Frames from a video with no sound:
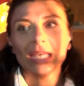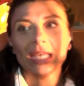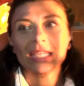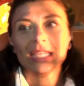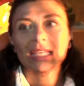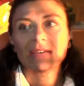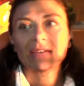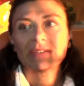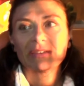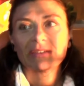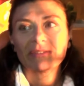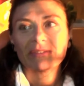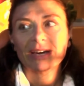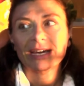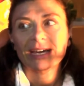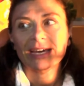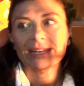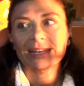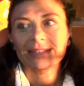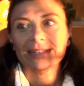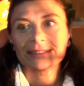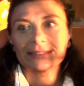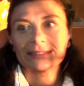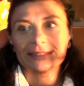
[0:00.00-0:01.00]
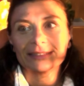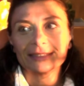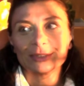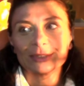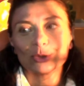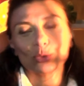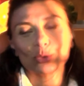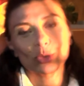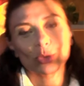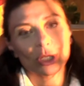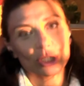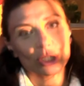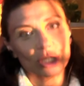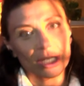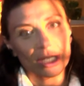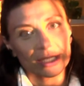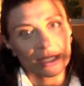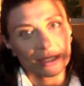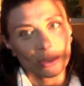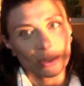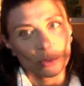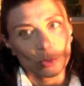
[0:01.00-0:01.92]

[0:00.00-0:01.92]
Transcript: gli aveva garantito una certa